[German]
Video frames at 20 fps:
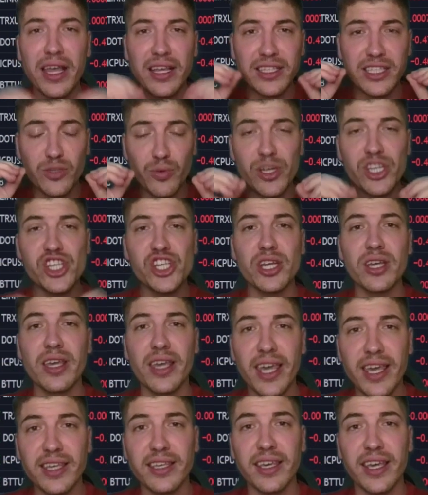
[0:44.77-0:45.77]
switche
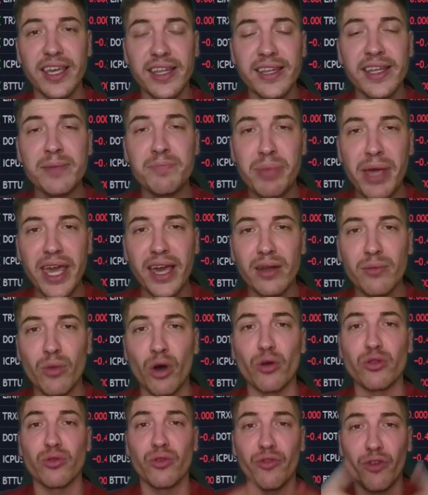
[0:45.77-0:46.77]
ich in den
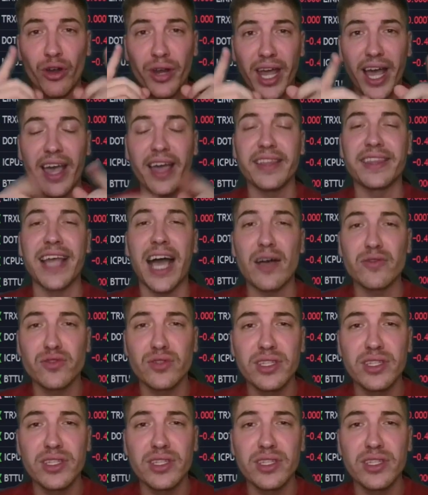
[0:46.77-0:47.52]
Bären-Mode und von daher darfst